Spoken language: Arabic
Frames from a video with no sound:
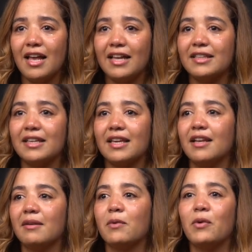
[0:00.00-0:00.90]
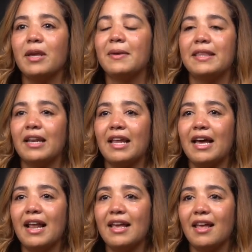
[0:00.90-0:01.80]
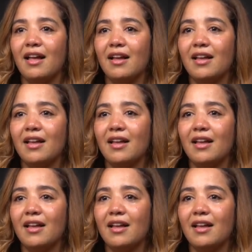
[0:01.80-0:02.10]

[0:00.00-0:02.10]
عندك هي الموهبه ديال القرايه